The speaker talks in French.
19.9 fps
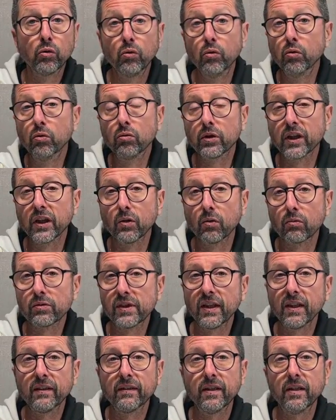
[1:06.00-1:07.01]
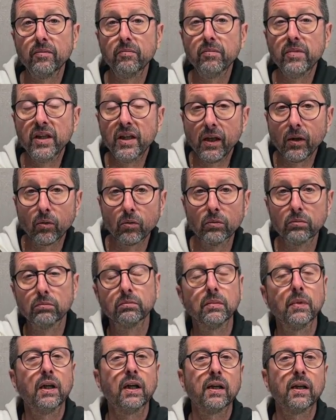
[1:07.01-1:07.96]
de l'eau qui contient des minéraux.